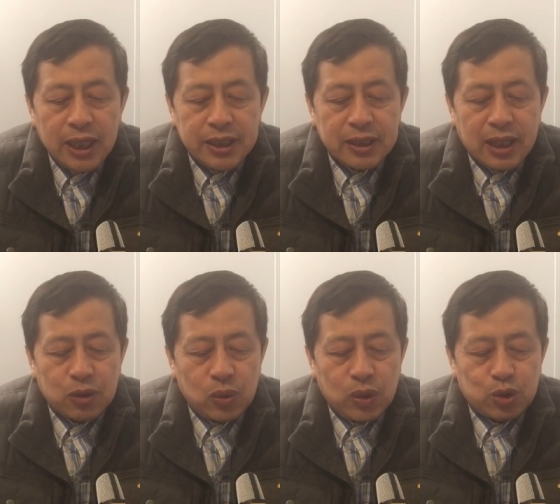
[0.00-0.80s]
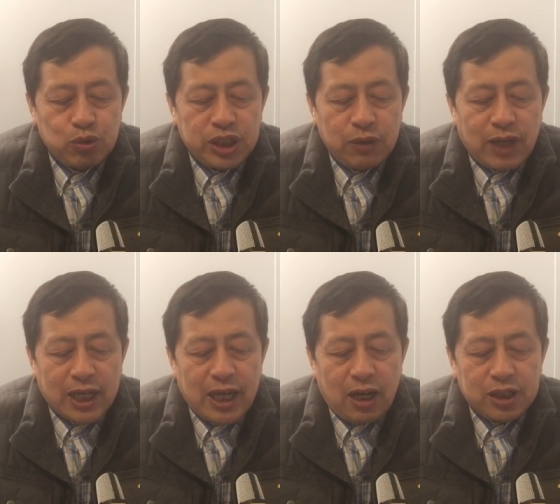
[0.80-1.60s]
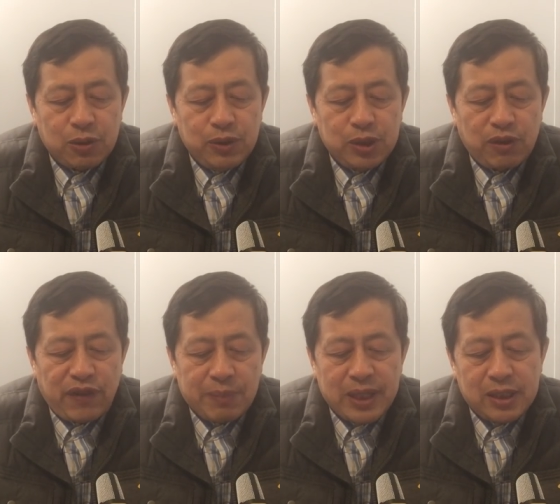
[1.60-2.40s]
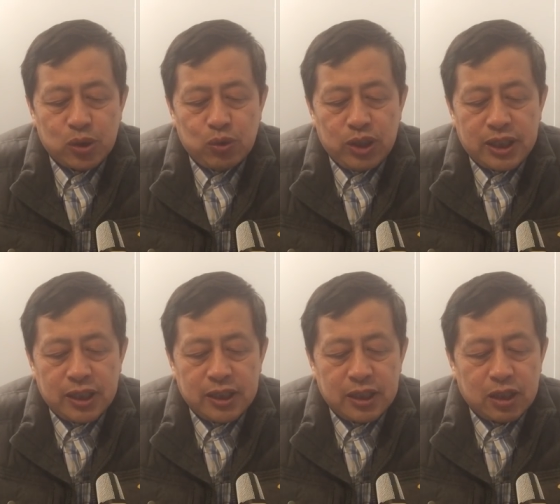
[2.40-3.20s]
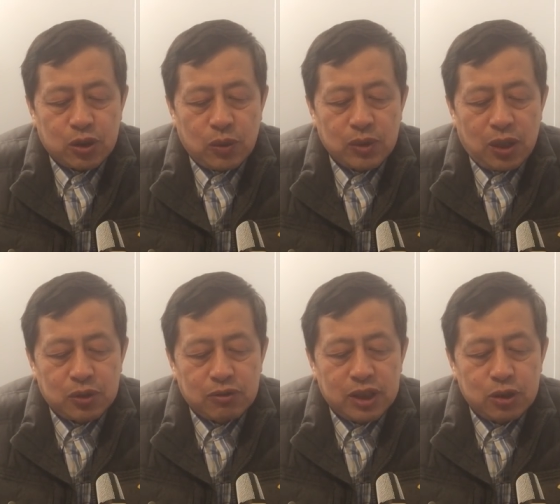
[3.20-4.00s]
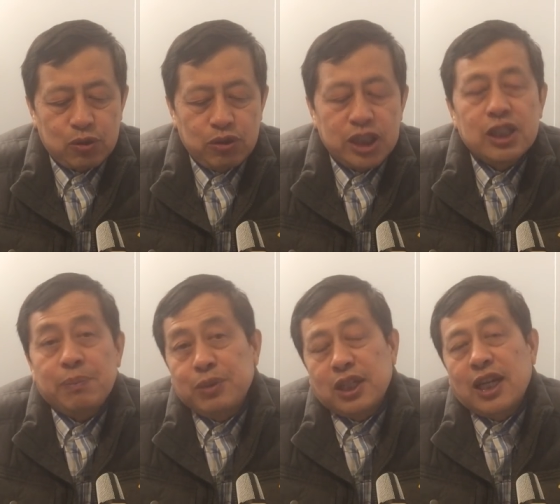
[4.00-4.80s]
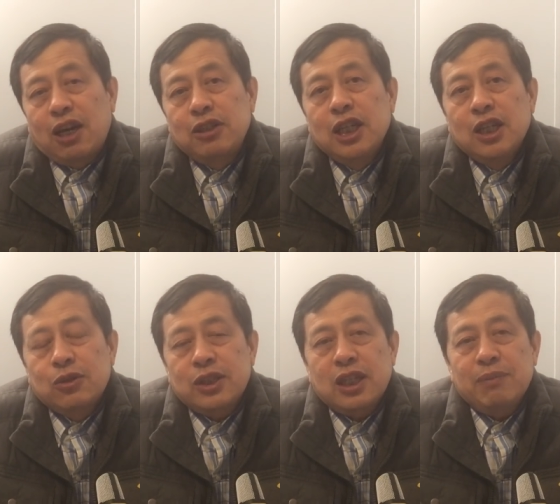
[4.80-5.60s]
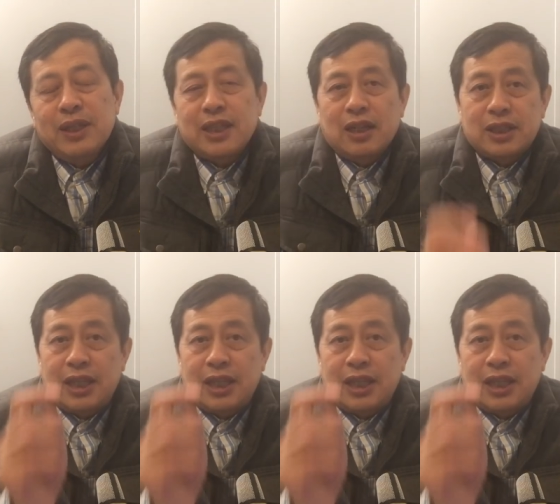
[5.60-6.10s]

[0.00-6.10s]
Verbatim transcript: 经常通过书信往来，而且文学方面也属于真正的同道中人，熟悉的不得了。所以这里面讲